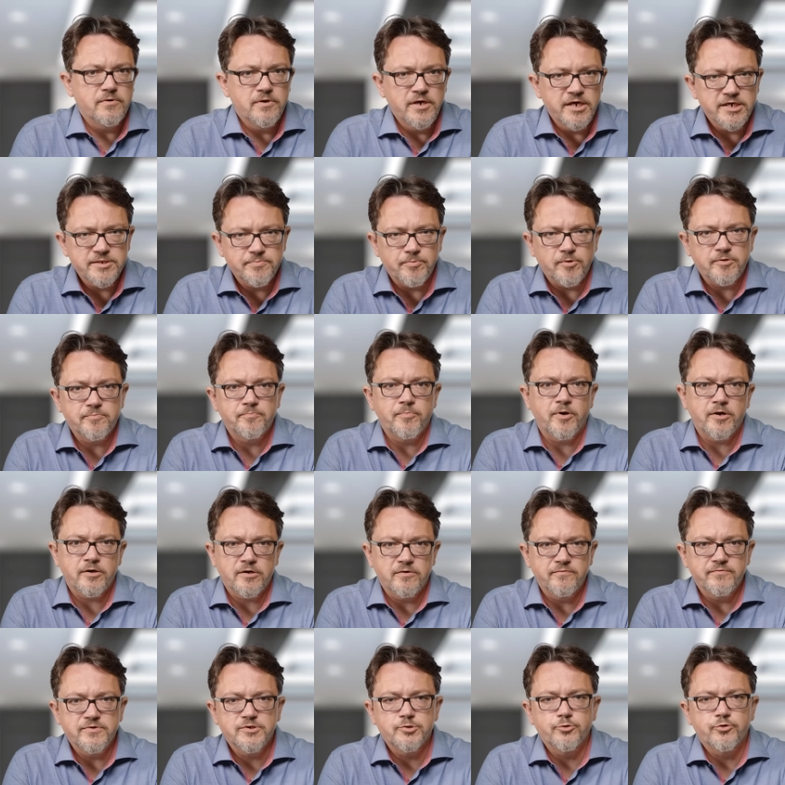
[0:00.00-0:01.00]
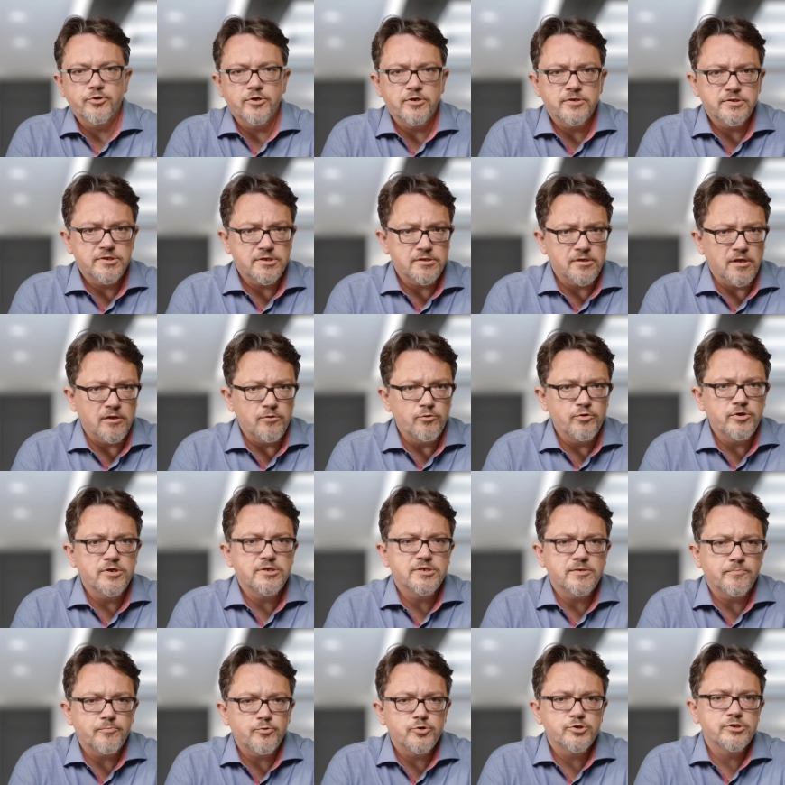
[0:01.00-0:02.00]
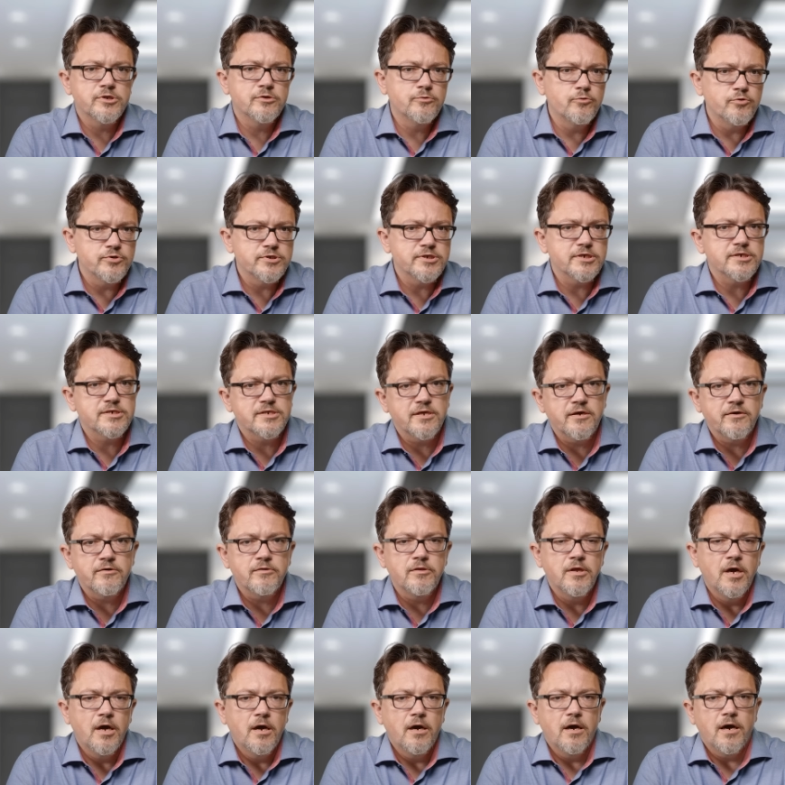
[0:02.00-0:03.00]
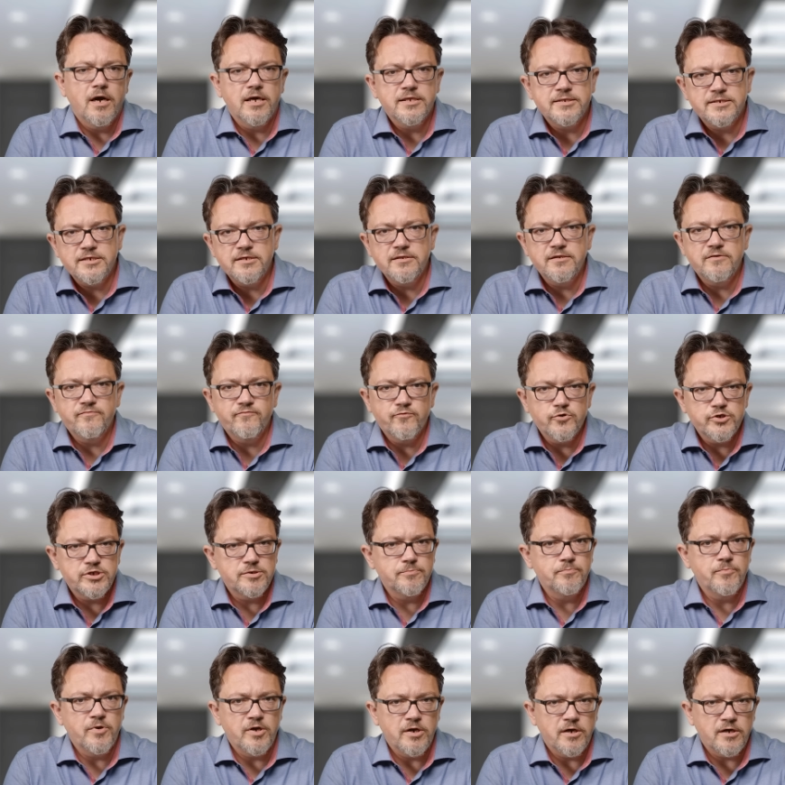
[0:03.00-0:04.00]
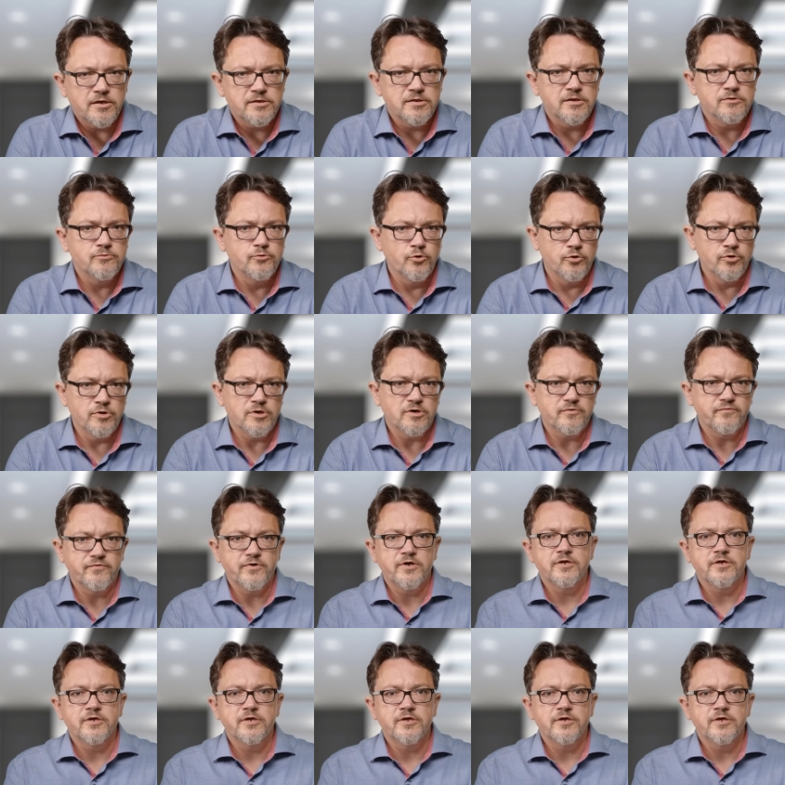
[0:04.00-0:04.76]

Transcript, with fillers: Экспорт парка высоких технологий за прошлый год составил 1,8 миллиарда долларов,